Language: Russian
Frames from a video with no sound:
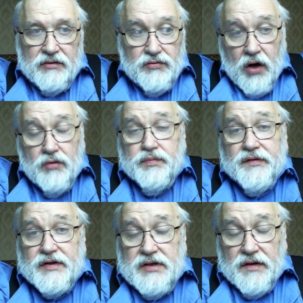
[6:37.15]
Ну да, он
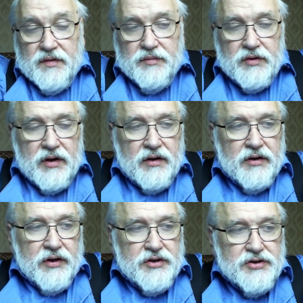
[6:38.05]
православный был,
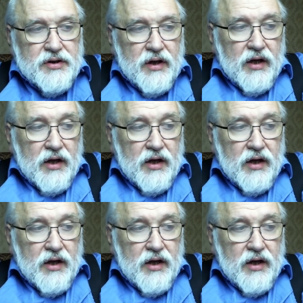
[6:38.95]
конечно.